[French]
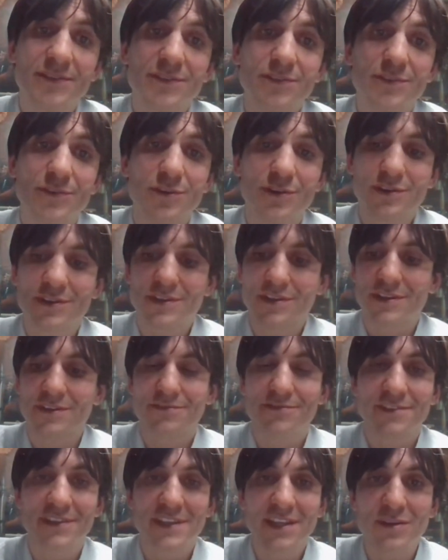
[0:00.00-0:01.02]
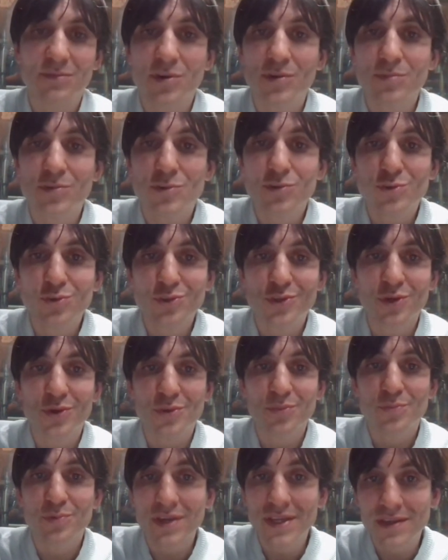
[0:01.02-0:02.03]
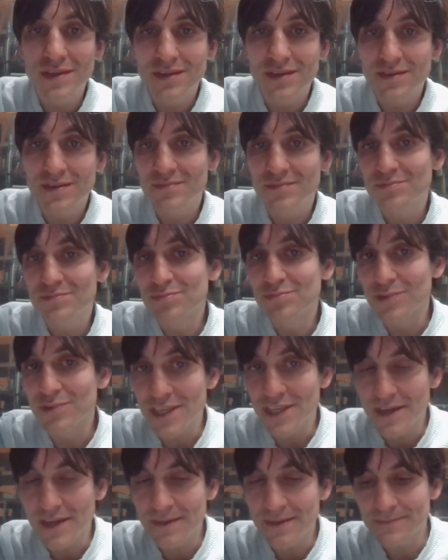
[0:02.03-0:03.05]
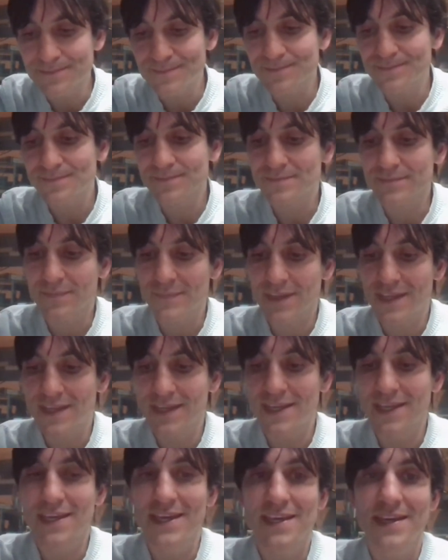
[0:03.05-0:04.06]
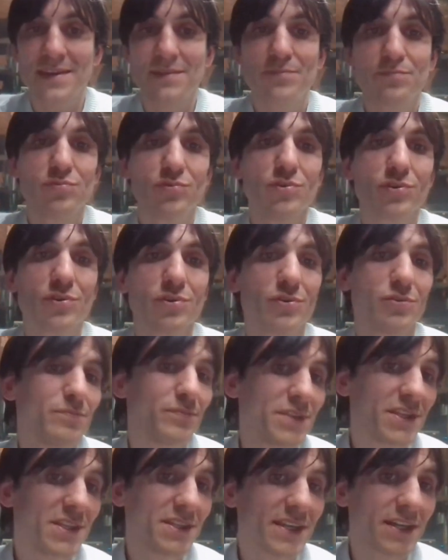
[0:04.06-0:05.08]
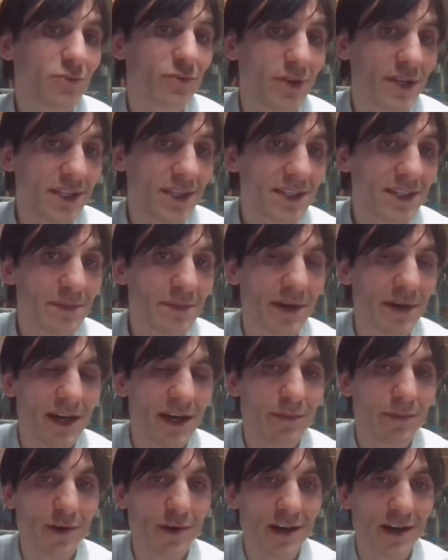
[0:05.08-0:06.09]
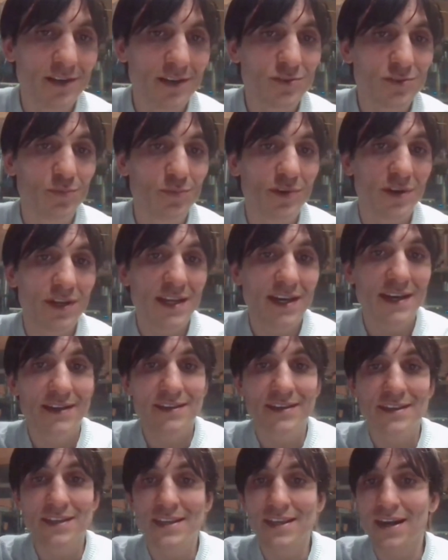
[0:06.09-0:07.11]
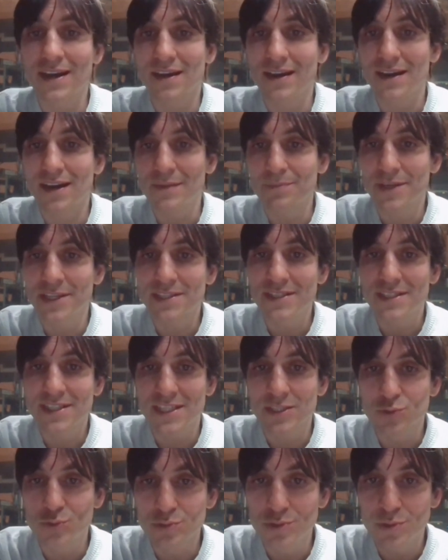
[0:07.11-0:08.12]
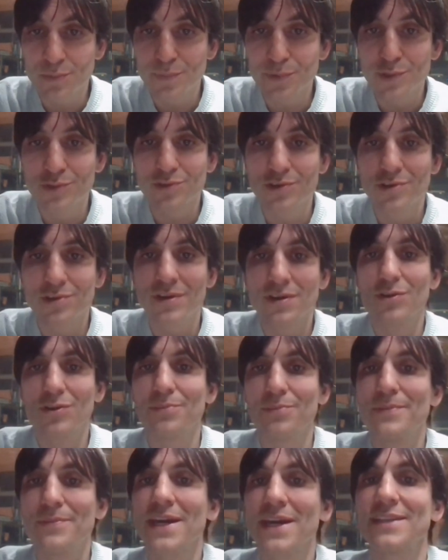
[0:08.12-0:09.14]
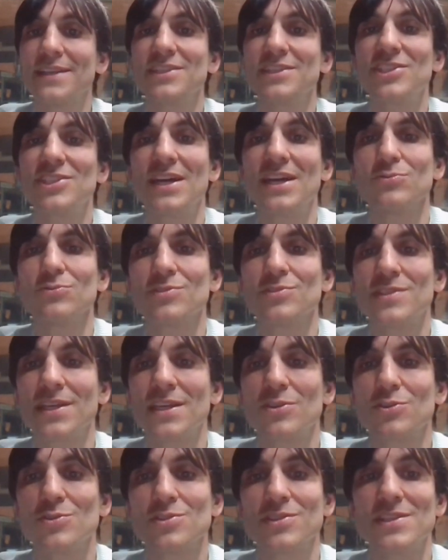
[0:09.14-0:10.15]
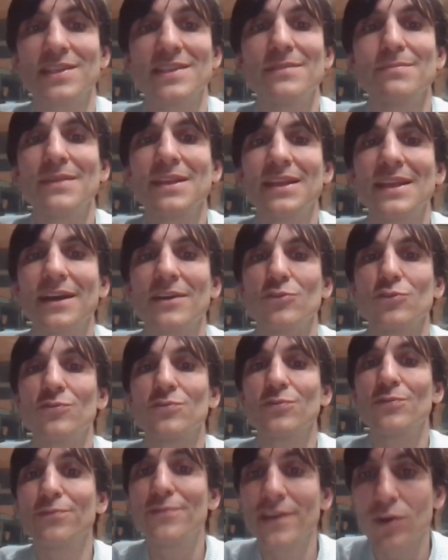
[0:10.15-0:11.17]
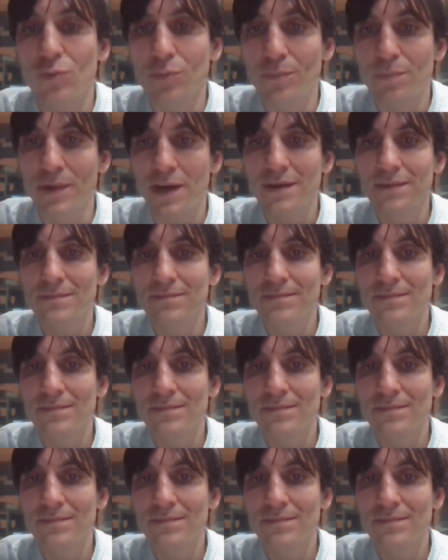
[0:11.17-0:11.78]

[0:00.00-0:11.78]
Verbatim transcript: Donc finalement, beaucoup de bruit pour rien. Et pour une petite actualité par rapport à ce point-là, il y a à peine quatre jours, Bruno Le Maire a déjà annoncé que ces 10 milliards ne suffiront pas,